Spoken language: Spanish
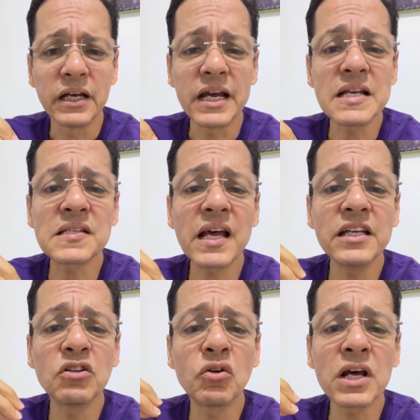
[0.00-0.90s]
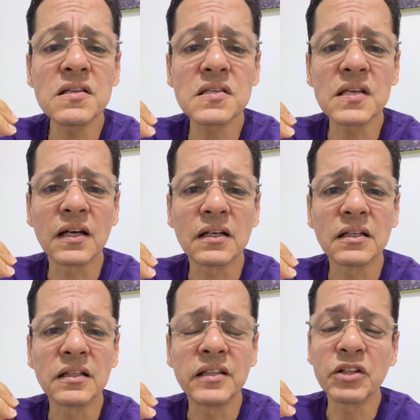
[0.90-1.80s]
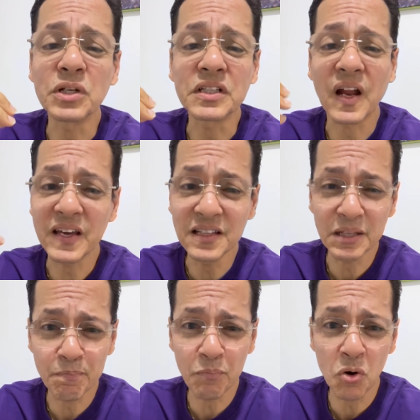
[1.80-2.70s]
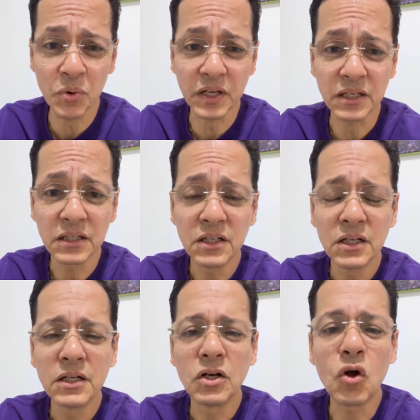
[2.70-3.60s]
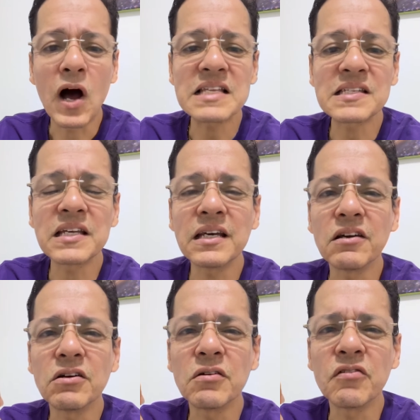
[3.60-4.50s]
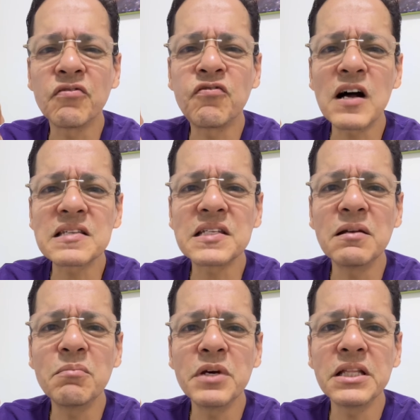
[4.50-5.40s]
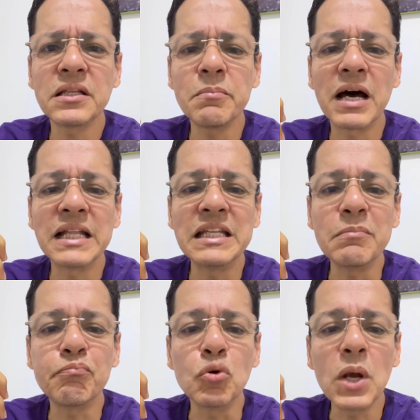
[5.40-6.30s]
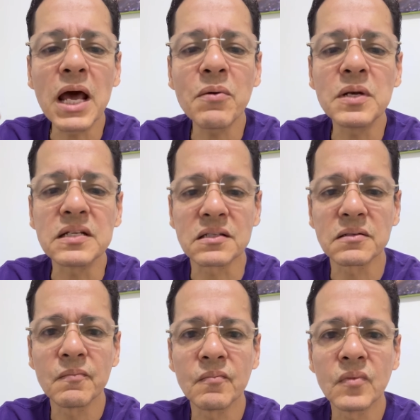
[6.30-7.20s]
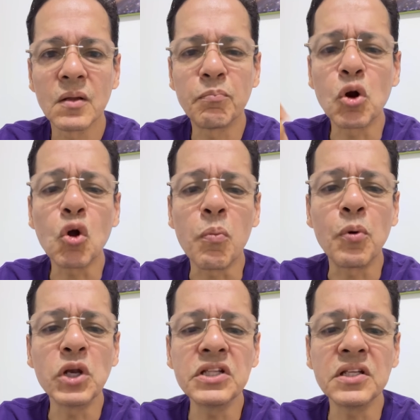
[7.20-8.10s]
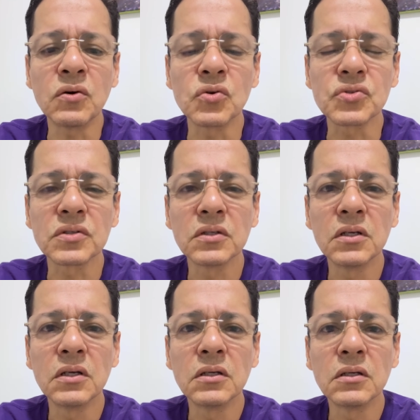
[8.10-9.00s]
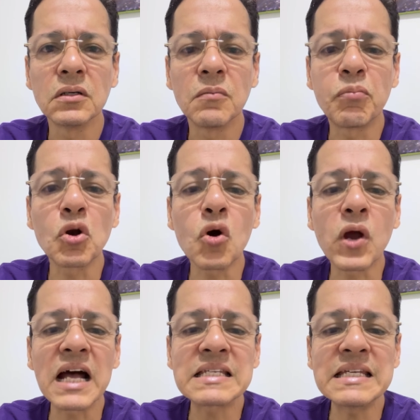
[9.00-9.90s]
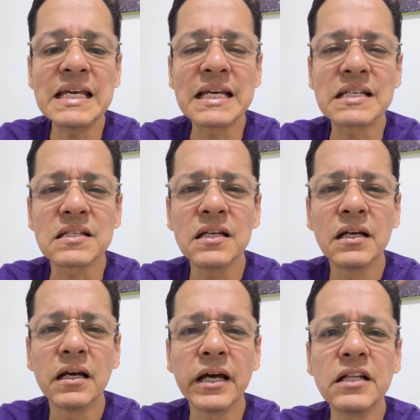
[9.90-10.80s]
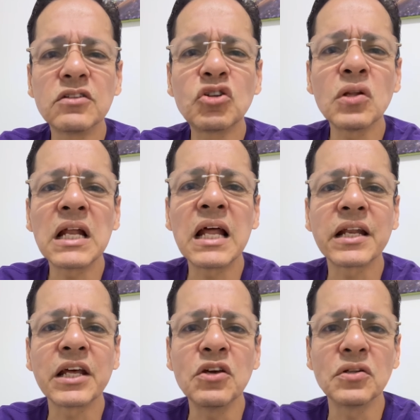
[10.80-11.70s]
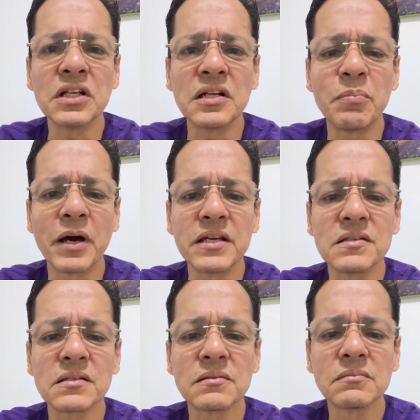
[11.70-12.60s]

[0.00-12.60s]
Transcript: esa ignorancia de nuestra gente pobre los hace fácilmente manipulables por los políticos, por los caciques en todas las regiones del país.